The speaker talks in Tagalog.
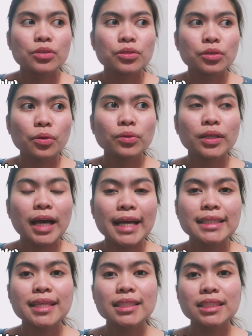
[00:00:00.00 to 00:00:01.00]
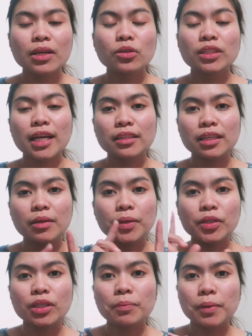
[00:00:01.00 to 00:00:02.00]
So guys, nasa kontrata
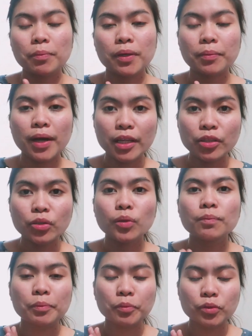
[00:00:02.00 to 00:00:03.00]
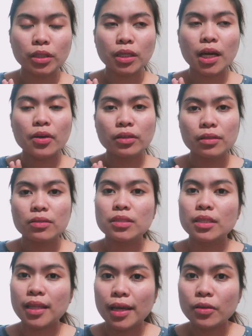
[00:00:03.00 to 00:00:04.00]
naman yung napipirmahan nyo kung papunta na kayo dito
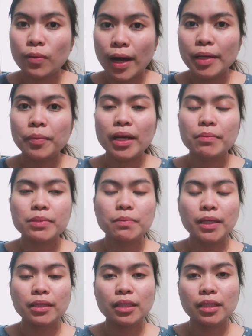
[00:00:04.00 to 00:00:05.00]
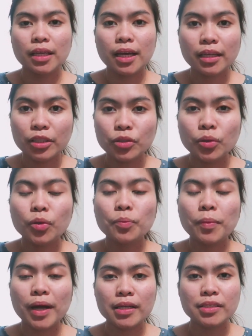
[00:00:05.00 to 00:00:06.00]
sa Taiwan para mas maintindihan ninyo kung
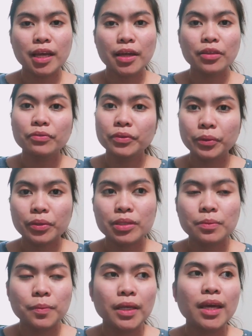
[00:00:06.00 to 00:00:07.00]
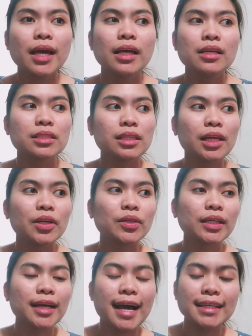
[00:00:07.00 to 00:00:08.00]
para saan yung broker's fee. Sila
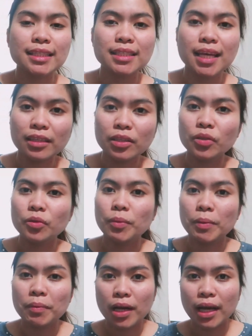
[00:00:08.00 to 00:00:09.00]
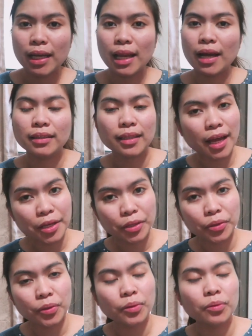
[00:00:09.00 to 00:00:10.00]
yung nag assist sa atin kung may mga kailangan
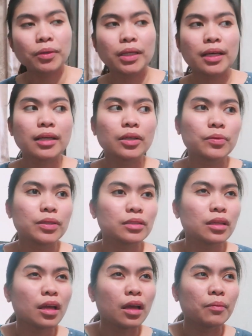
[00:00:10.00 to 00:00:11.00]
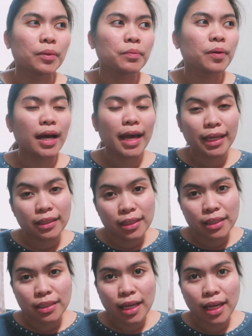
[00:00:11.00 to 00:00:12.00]
tayo, kung may gagawin, may mga
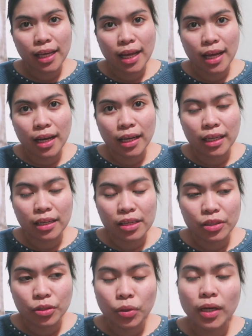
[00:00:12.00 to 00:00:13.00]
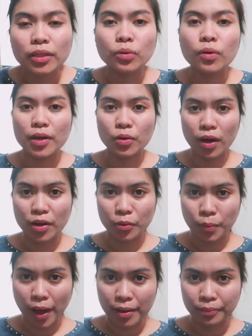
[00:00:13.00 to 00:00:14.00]
IDs na kailangan i-renew at kung ano-ano
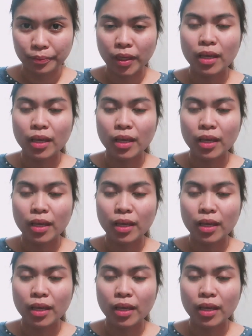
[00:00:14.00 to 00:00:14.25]
pa.